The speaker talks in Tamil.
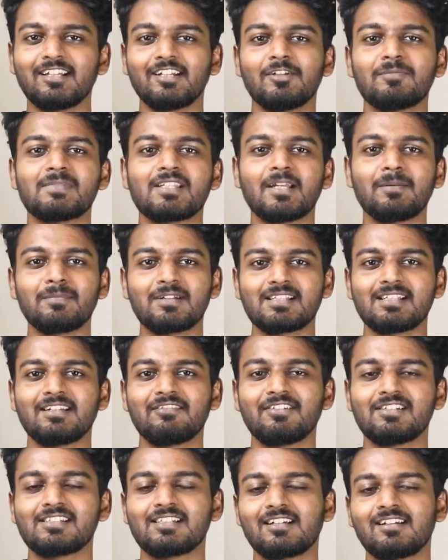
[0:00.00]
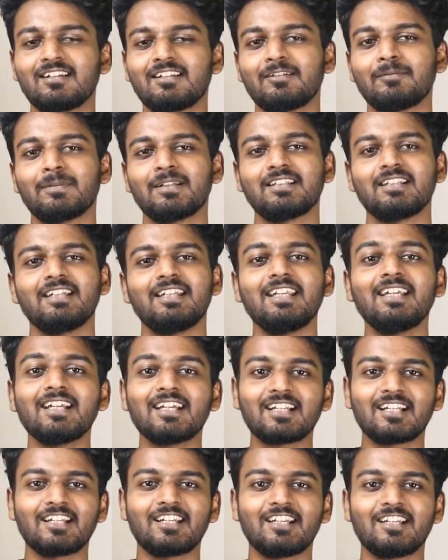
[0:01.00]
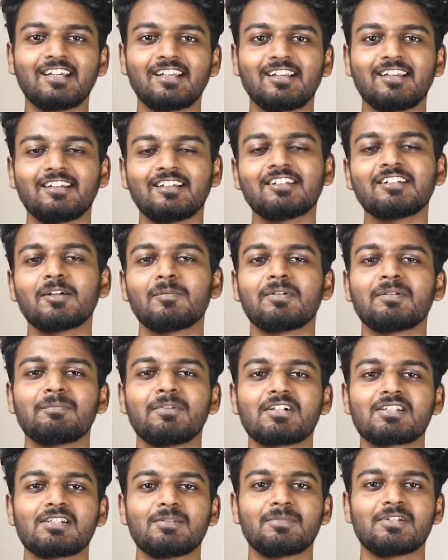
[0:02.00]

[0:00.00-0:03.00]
எம் சேம் டிசைன் வச்சிருக்கிறத பத்தி நீங்க என்ன நினைக்கிறீங்கன்னு கமெண்ட் பாக்ஸ்ல